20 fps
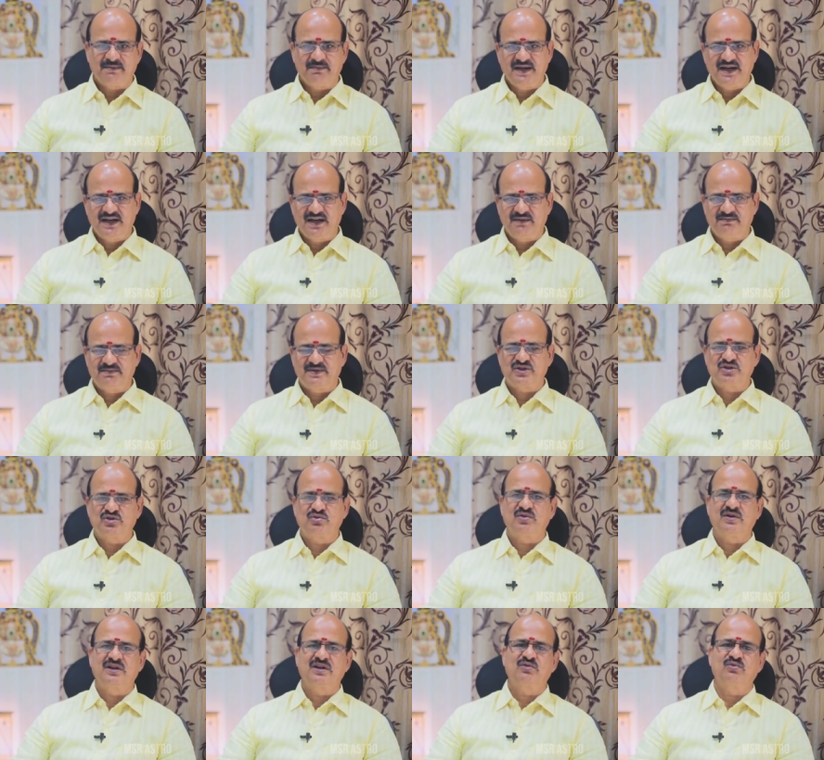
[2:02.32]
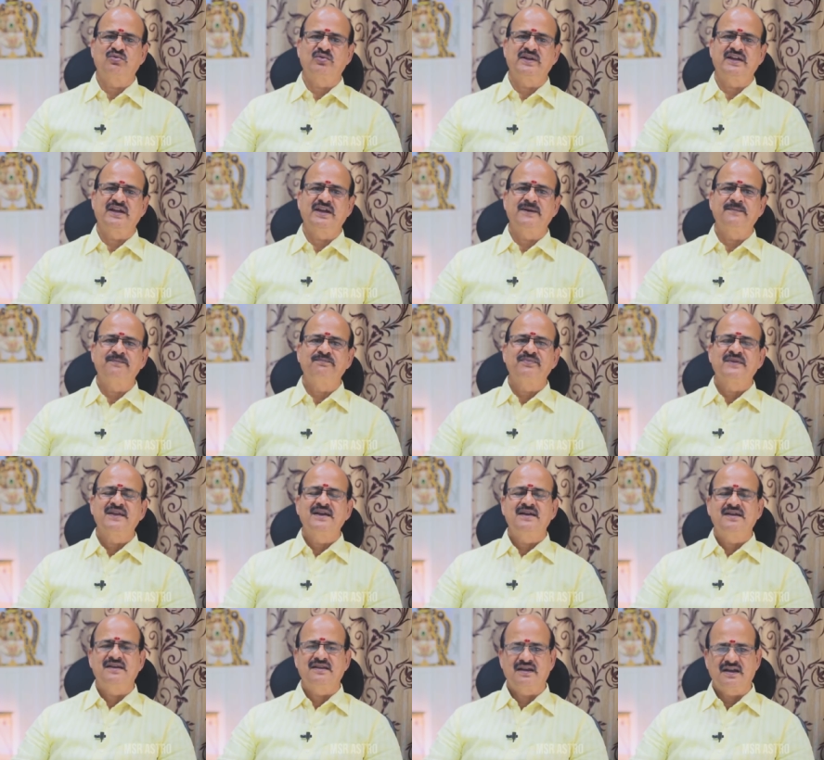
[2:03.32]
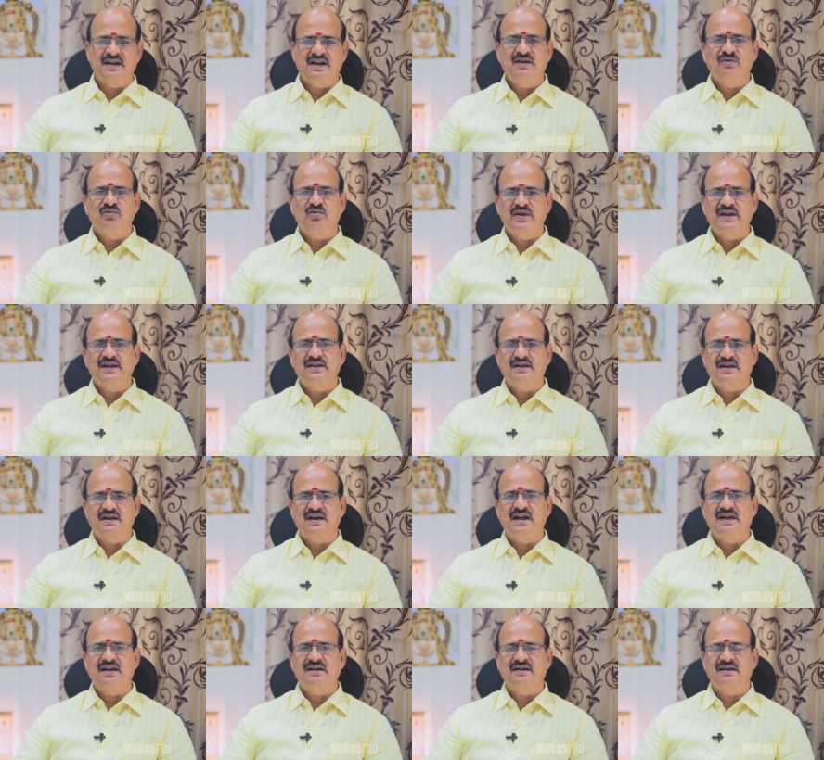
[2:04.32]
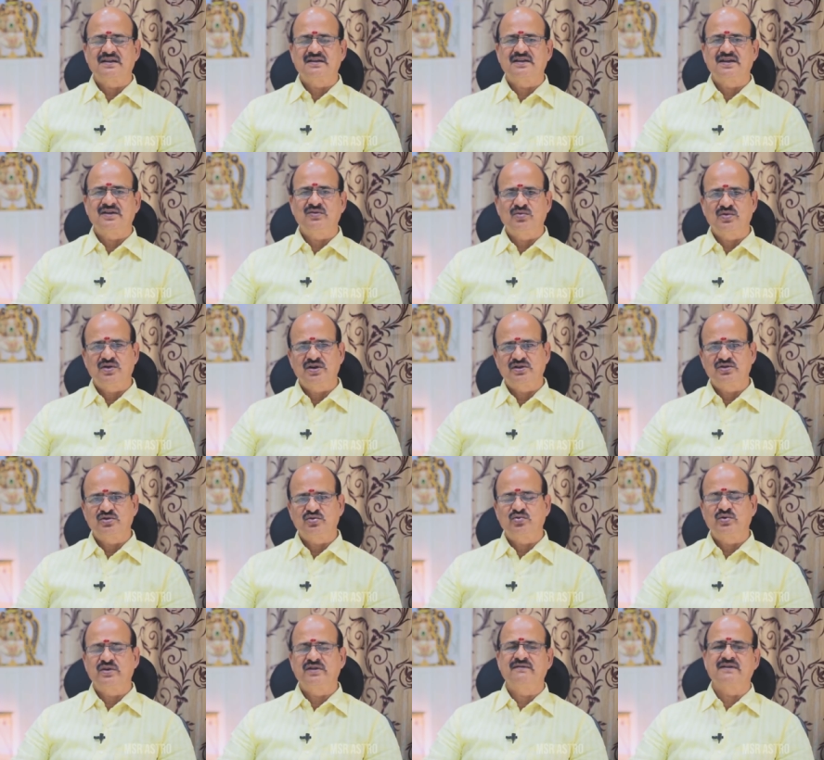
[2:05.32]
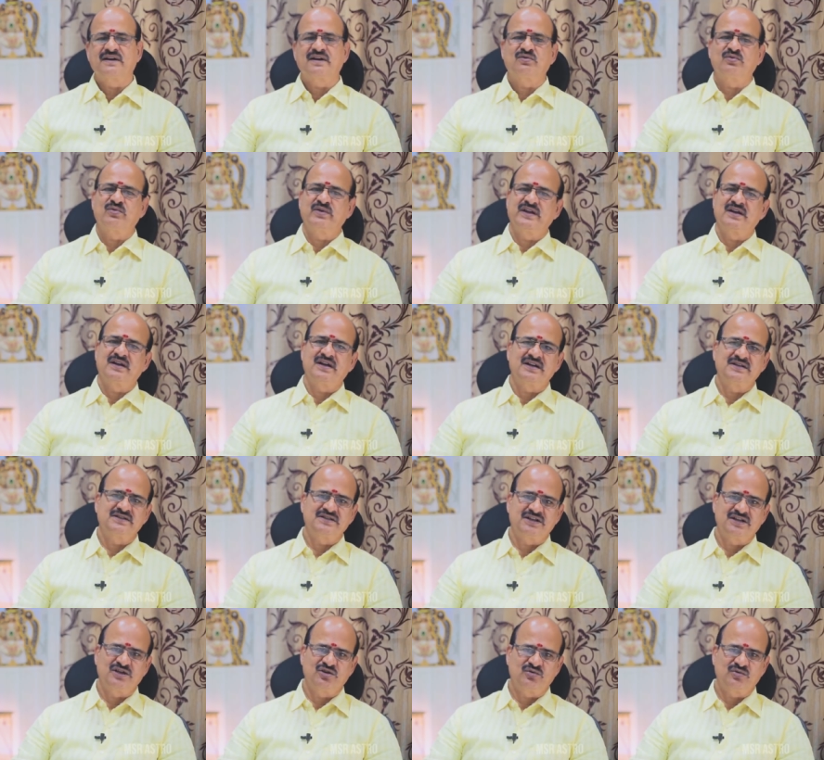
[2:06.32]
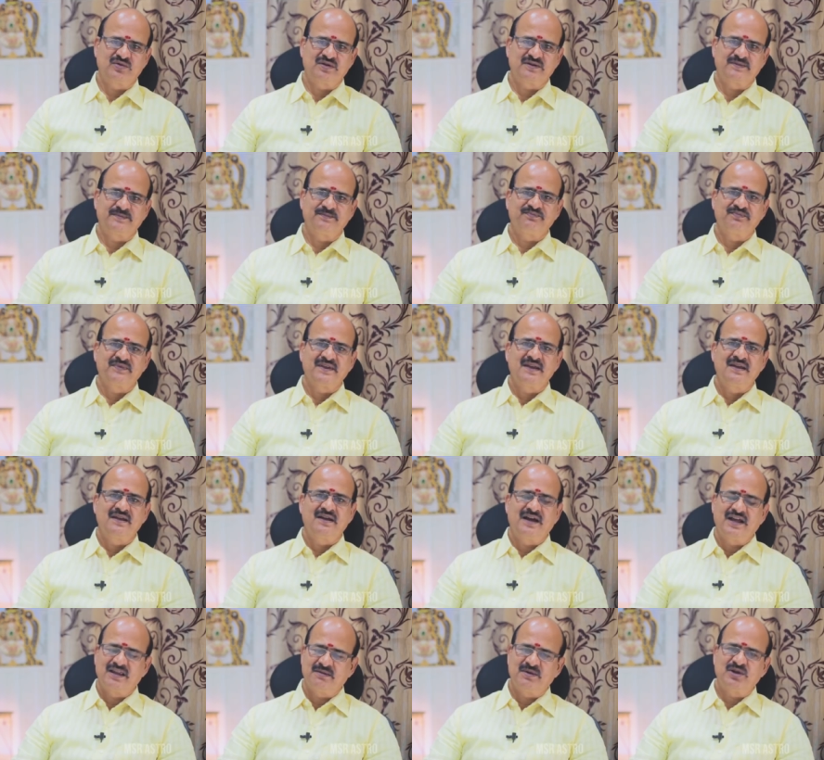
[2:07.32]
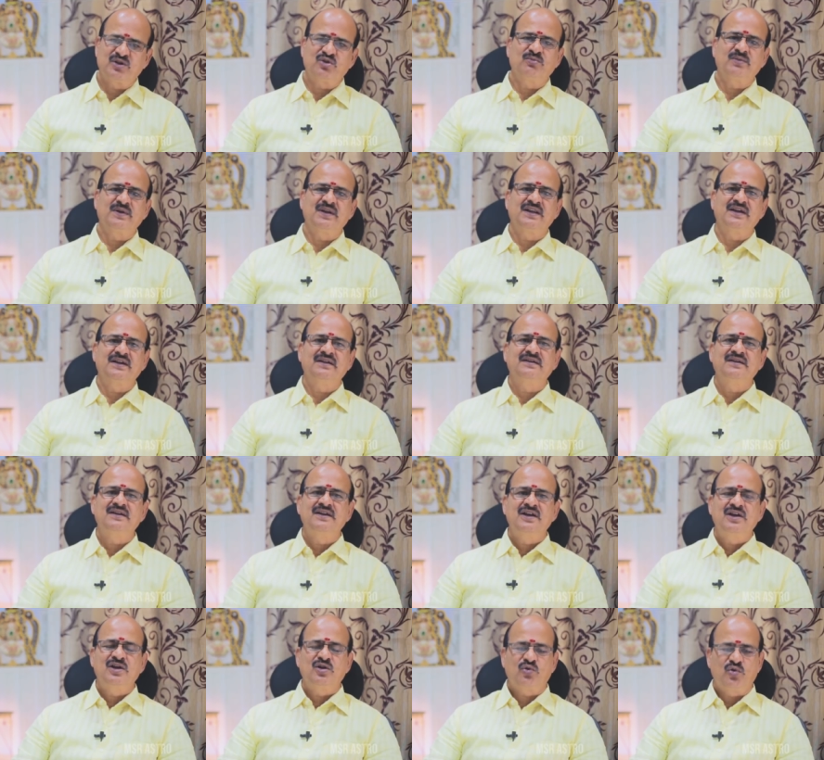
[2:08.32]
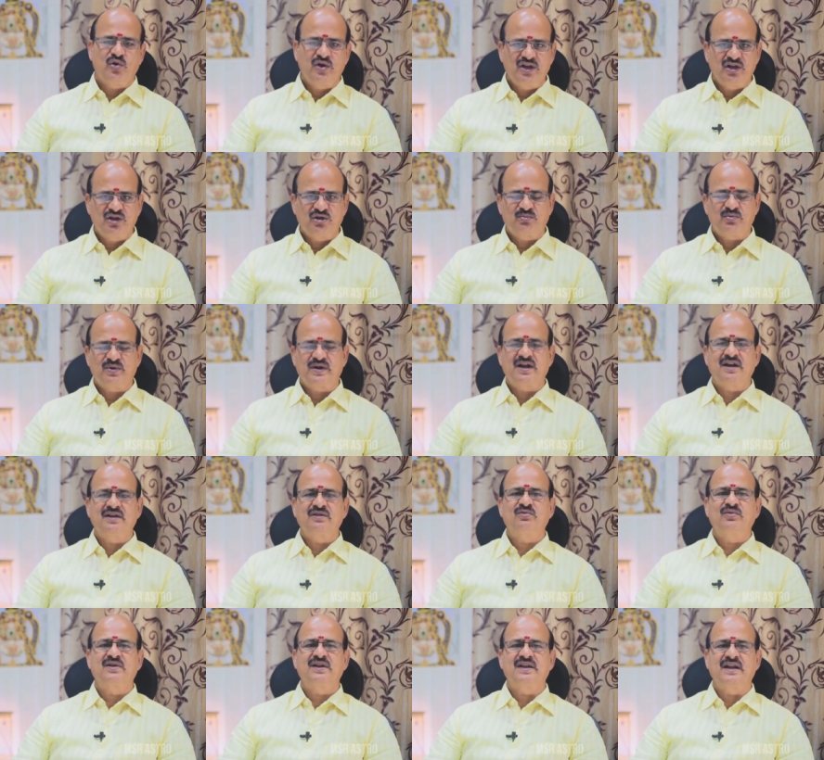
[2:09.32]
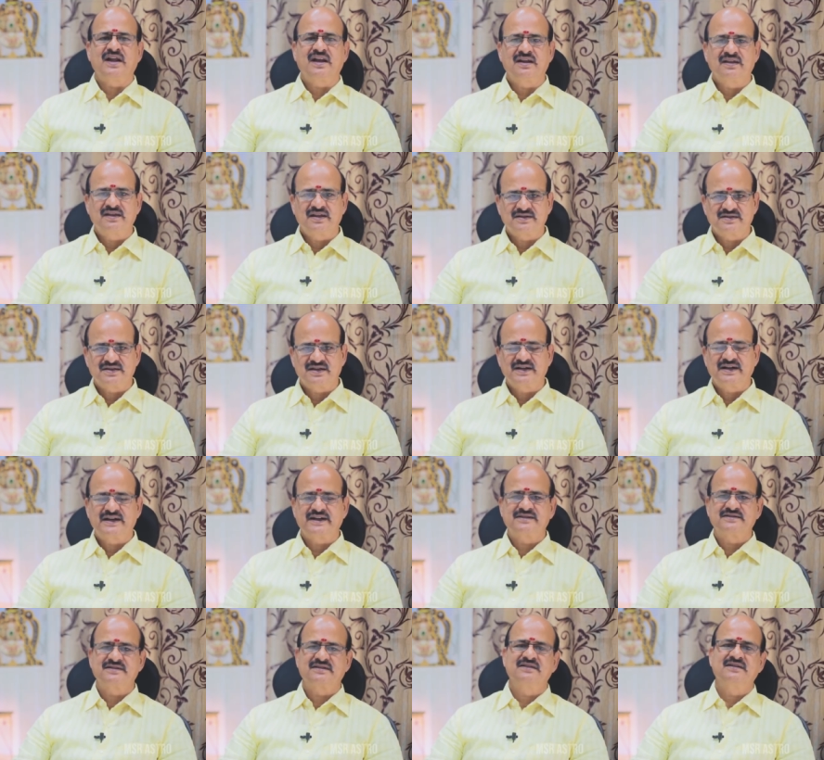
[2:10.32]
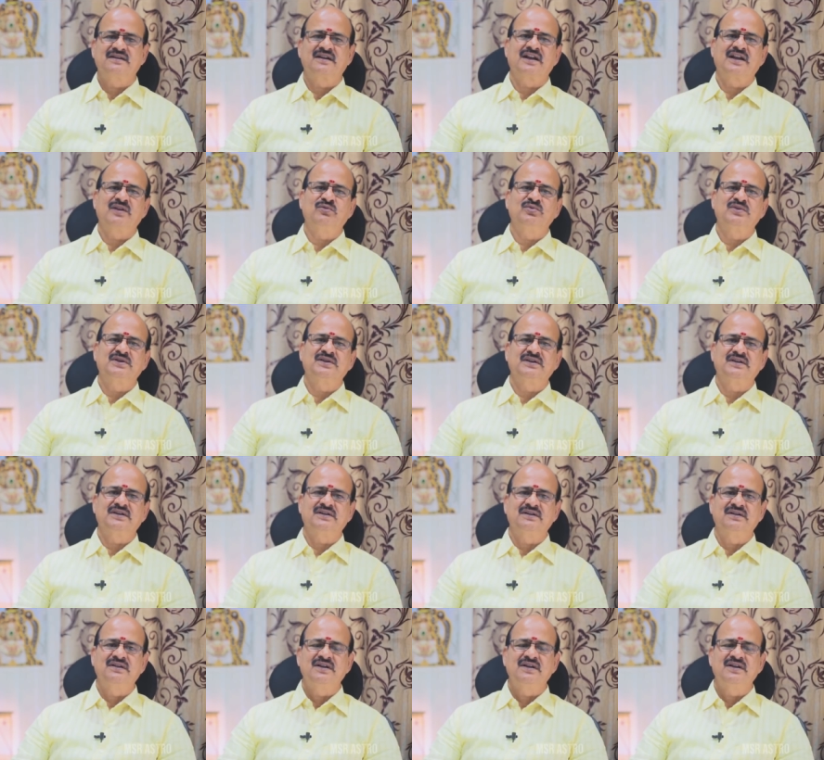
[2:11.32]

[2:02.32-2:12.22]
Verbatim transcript: நன்மைகளை பெற்றுக்கொள்ளக்கூடிய இதெல்லாம் கூட இந்த காலகட்டத்தில் உங்களுக்கு கூடி வரக்கூடிய காட்சிகள் உண்டு அது மட்டும் இல்லை கோயிலுக்கு போனாலும் கூட நல்ல தரிசனம் கிடைச்சதுங்கிற அளவுக்கு